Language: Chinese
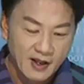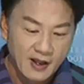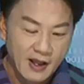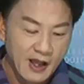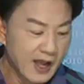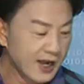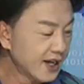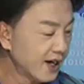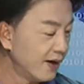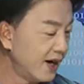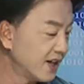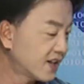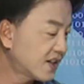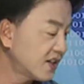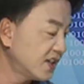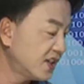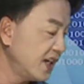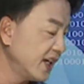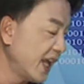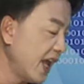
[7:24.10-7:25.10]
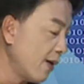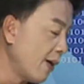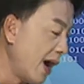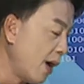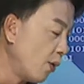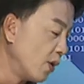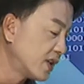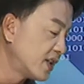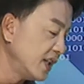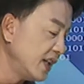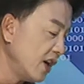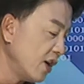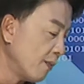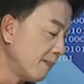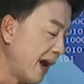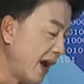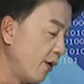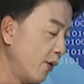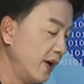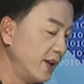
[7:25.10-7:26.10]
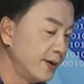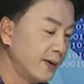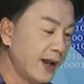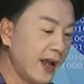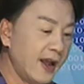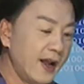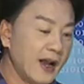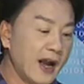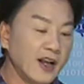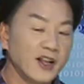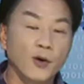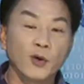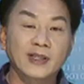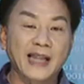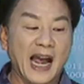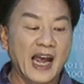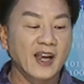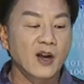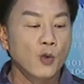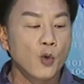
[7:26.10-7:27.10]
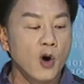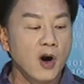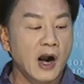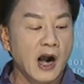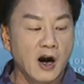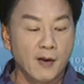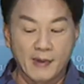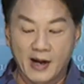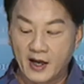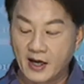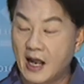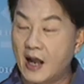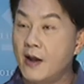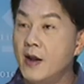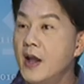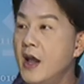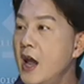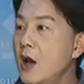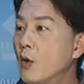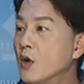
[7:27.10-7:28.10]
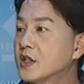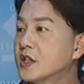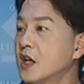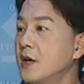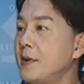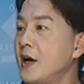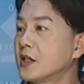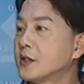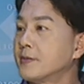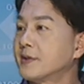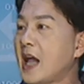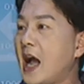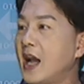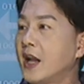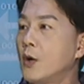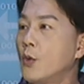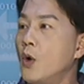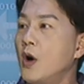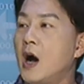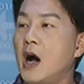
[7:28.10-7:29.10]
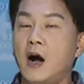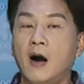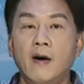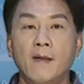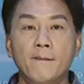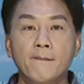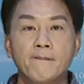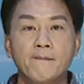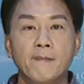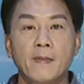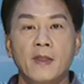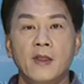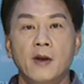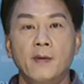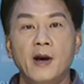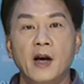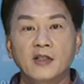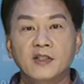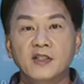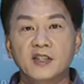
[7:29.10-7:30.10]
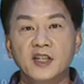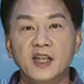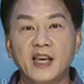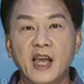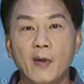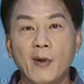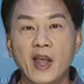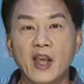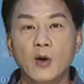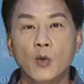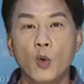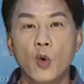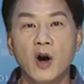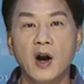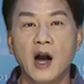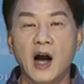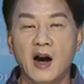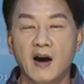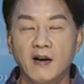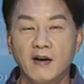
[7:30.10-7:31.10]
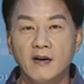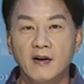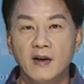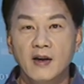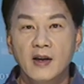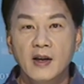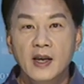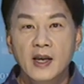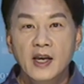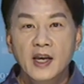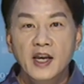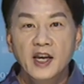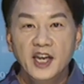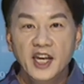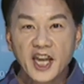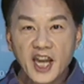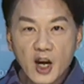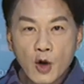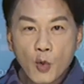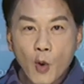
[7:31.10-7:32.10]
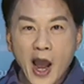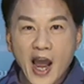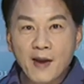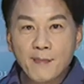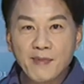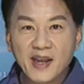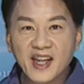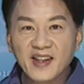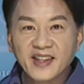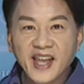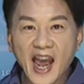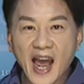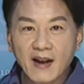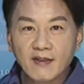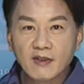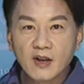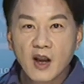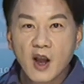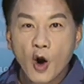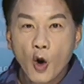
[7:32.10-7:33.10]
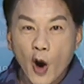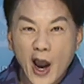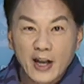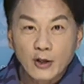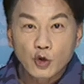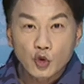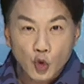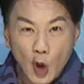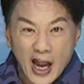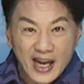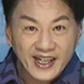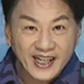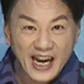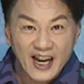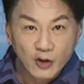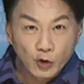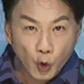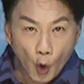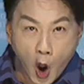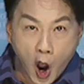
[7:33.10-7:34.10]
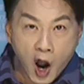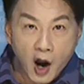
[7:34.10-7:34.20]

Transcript: 哎，各位，四星 KY 我今天要买回，对不对？哎，我打一个问号嘛，你看，哎，我侧标是不是打一个问号？有没有四星 KY 一个问号？因为明天会赚更多。